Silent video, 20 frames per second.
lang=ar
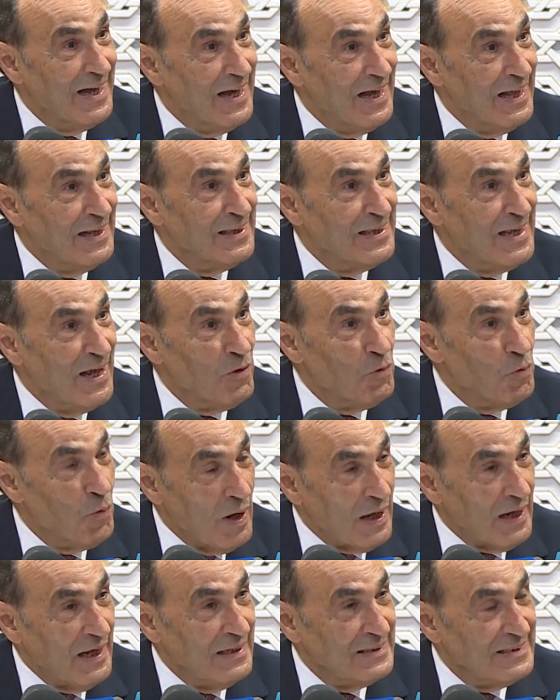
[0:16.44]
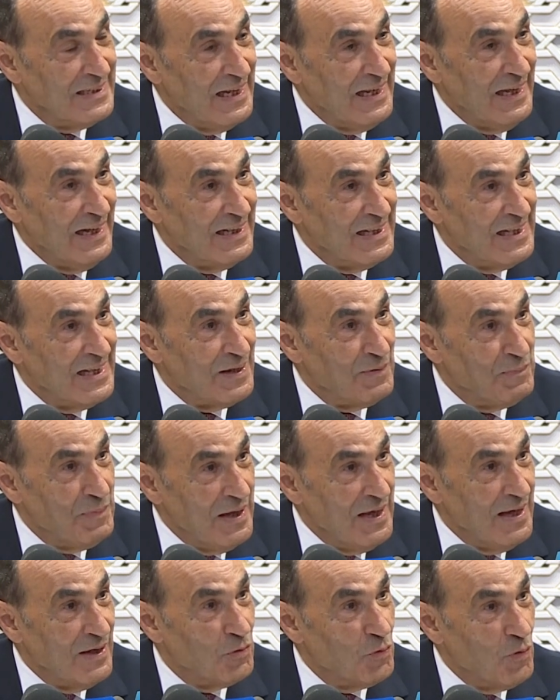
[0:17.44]
ان الوقعه ديال العيد
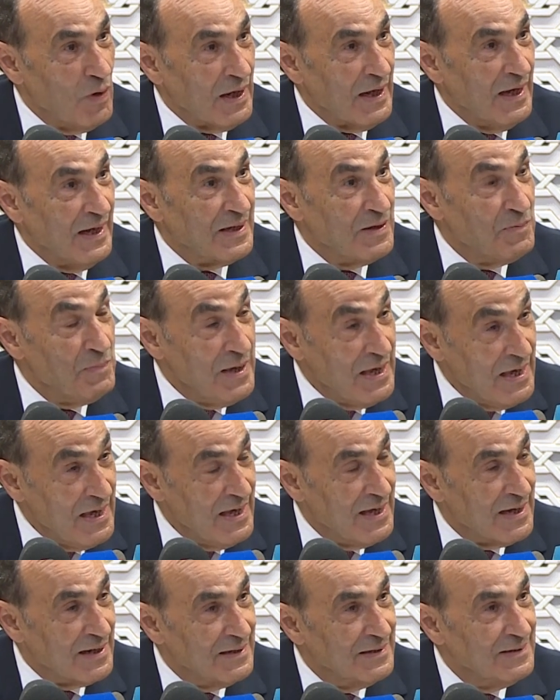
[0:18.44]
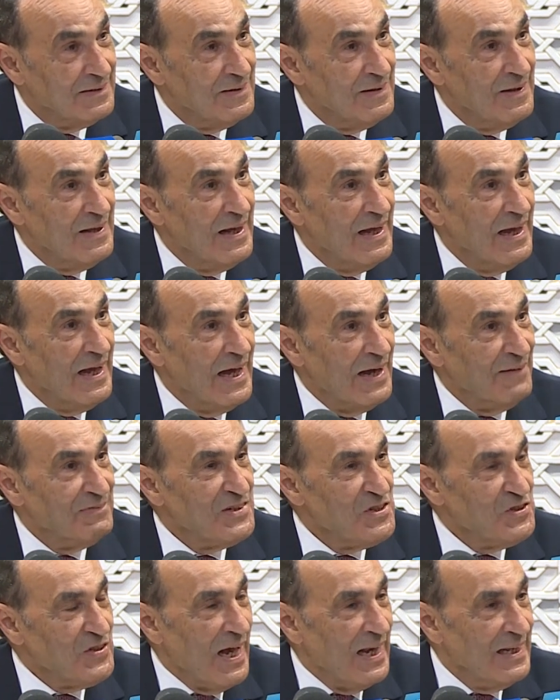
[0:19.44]
الكبير وقع كبير
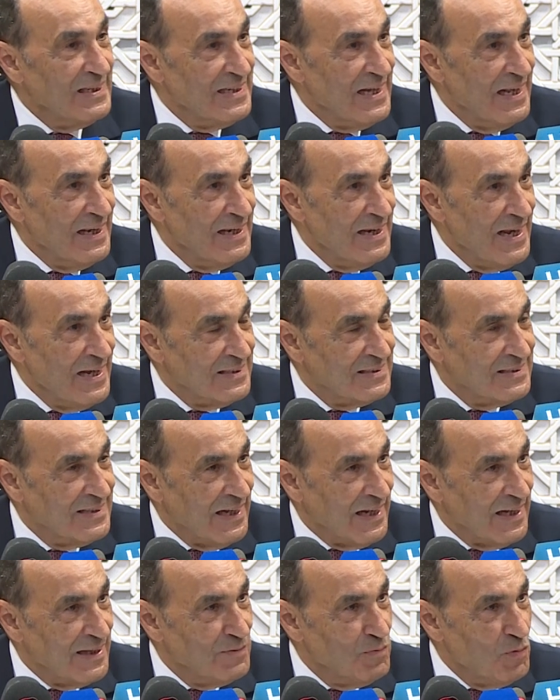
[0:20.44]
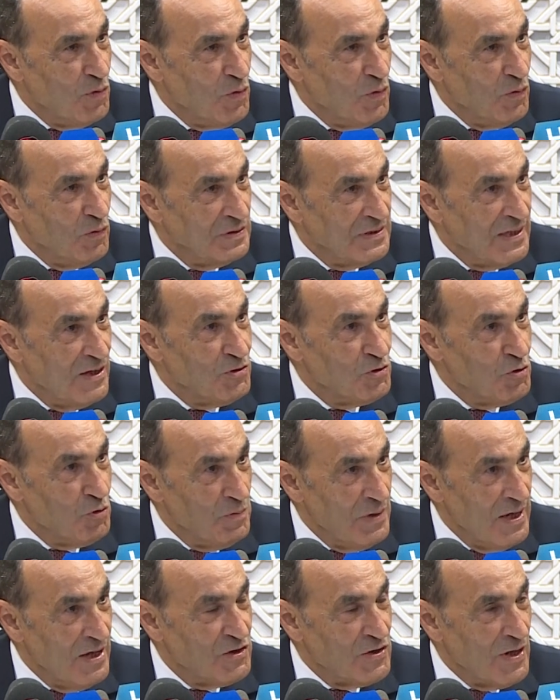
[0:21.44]
عرفتي شحال ديال الناس تيخدموا تيجوا
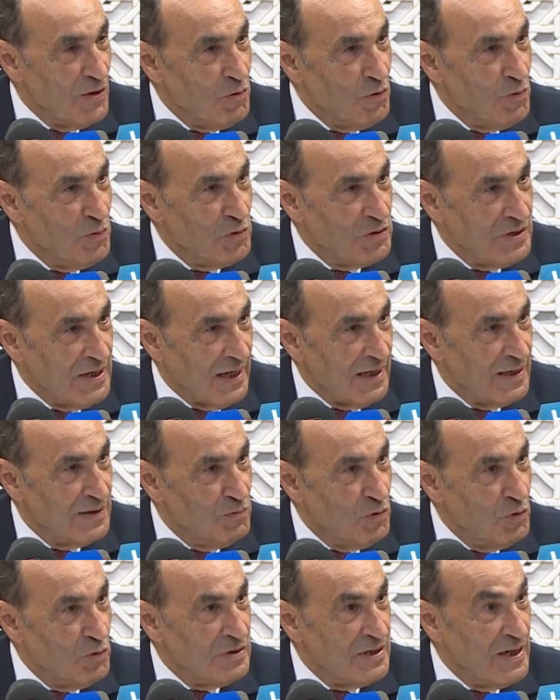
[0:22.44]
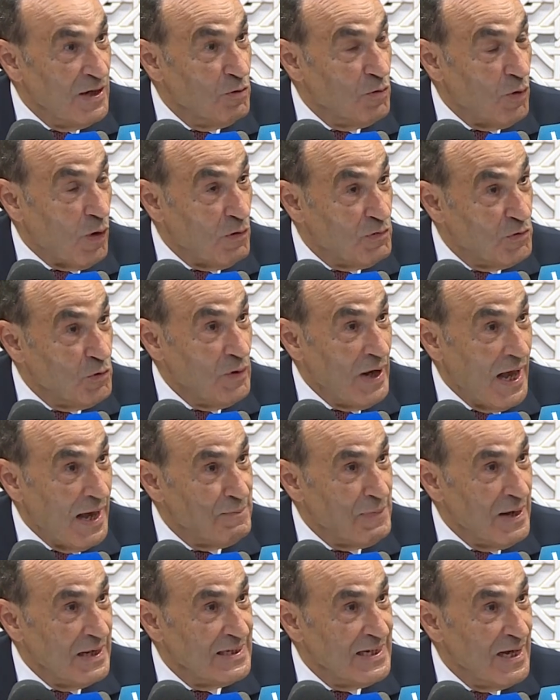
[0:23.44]
من الجنوب وتيخدموا تيوقفوا
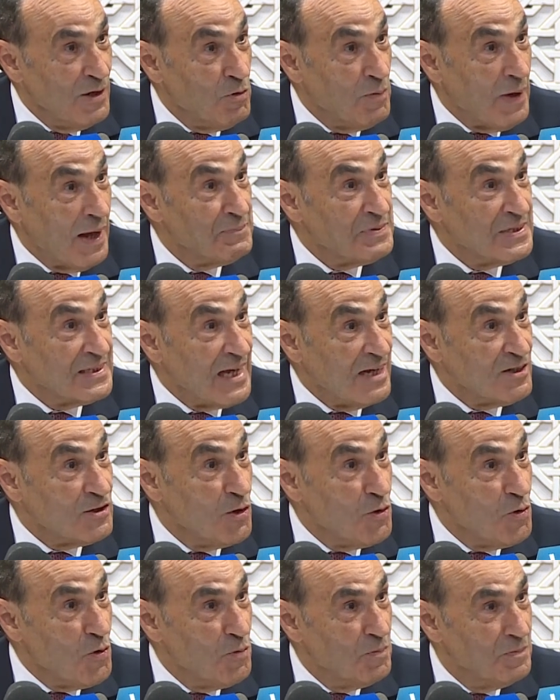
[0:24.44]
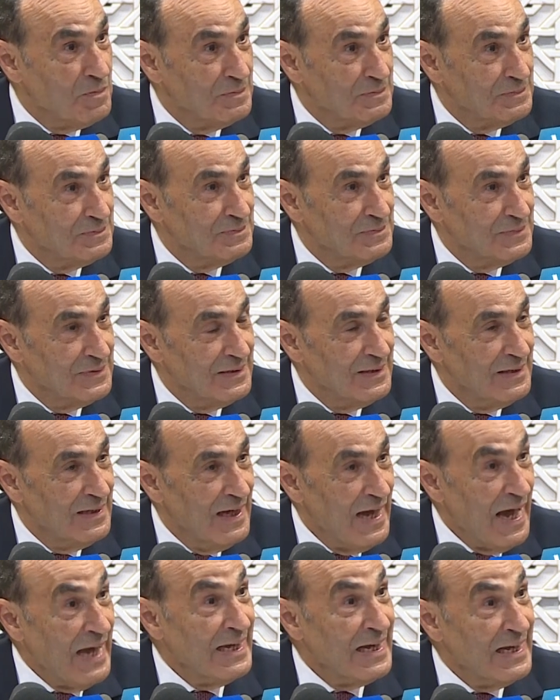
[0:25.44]
العمل ديالهم 15 يوم
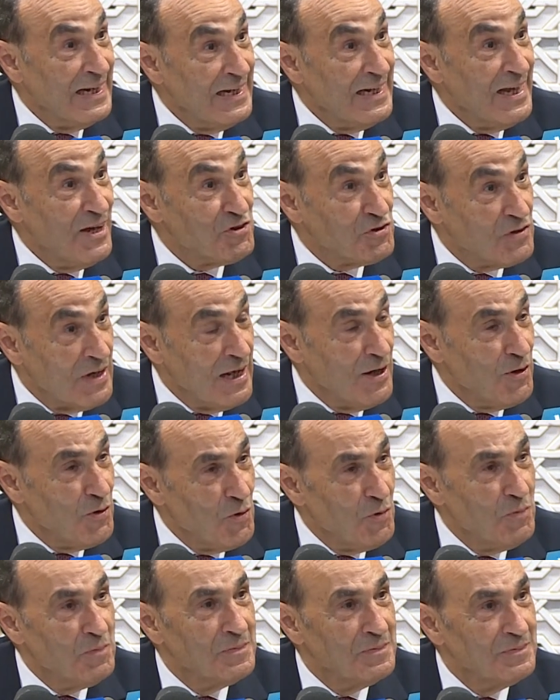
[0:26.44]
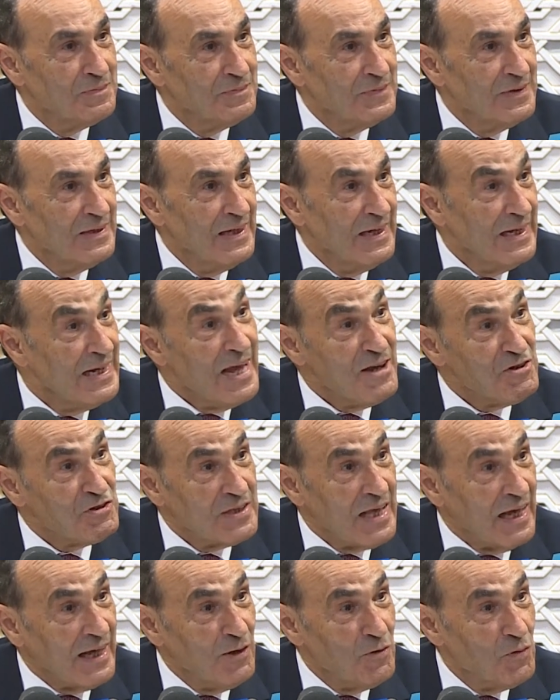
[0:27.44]
احيانا 20 يوم لا
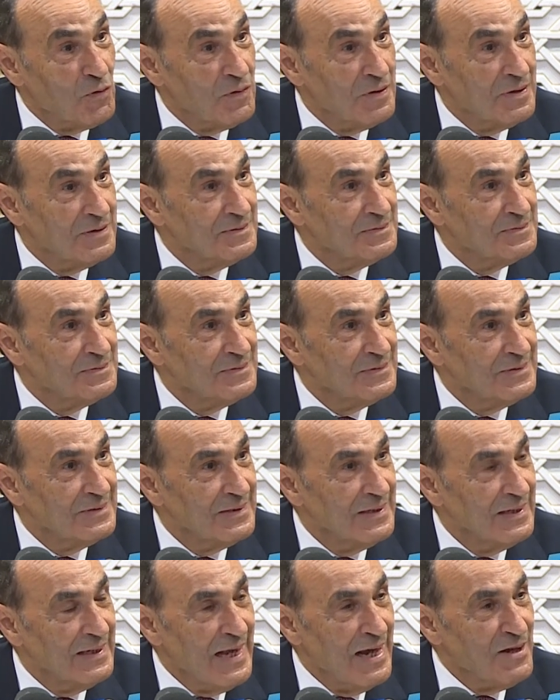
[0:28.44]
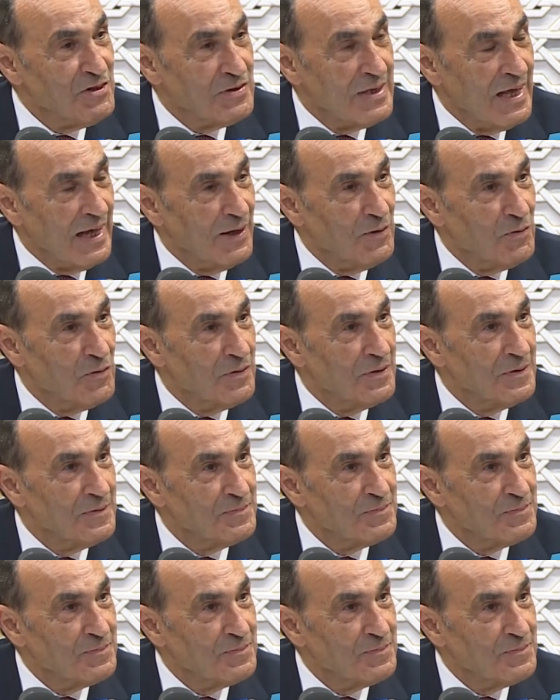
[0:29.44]
يشتغلون لا يشتغلون